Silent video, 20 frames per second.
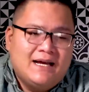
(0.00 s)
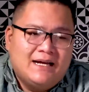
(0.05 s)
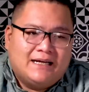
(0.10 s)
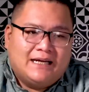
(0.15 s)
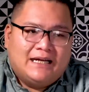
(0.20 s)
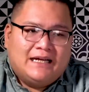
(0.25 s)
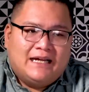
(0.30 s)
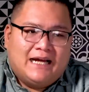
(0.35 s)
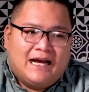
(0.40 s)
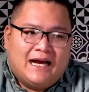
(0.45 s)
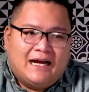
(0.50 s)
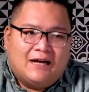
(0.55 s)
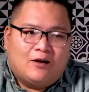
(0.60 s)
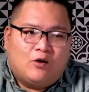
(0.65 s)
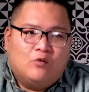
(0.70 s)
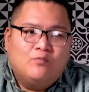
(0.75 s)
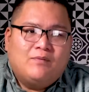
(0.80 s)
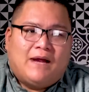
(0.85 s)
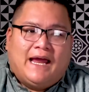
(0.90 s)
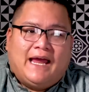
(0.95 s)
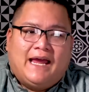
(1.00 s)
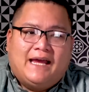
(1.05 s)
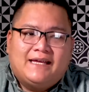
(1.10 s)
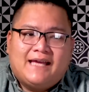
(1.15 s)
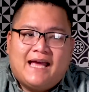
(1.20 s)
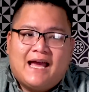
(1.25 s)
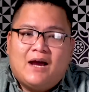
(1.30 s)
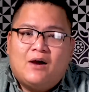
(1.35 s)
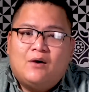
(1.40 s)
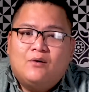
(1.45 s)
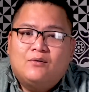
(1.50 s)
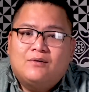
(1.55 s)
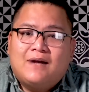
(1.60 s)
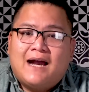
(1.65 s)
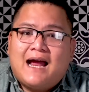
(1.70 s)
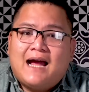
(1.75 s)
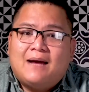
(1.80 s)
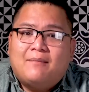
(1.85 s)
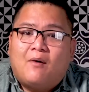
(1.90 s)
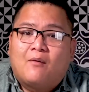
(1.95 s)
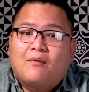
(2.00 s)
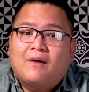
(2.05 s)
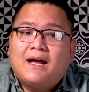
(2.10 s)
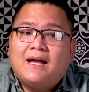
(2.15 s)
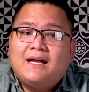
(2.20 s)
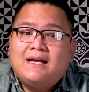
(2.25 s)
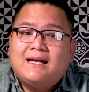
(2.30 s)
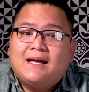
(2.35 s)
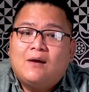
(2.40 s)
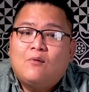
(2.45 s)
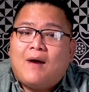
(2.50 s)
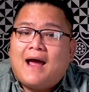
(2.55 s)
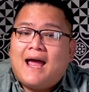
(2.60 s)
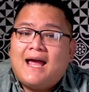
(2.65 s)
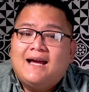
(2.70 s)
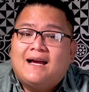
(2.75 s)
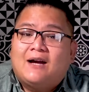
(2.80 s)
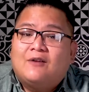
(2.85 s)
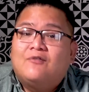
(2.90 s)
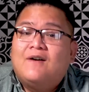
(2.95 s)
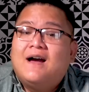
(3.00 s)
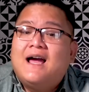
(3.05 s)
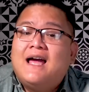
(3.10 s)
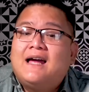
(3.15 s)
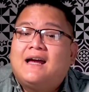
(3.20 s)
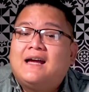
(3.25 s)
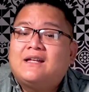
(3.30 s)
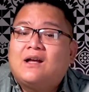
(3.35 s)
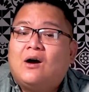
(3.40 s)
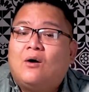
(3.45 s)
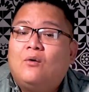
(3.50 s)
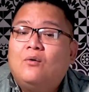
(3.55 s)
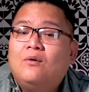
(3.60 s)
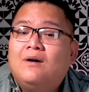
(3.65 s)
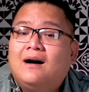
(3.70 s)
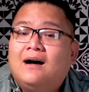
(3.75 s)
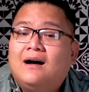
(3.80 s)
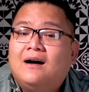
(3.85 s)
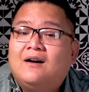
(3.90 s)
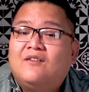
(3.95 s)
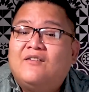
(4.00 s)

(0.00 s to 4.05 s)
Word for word: thì à, cũng hẹn nhau ra một cái cái quán cà phê cái chỗ à,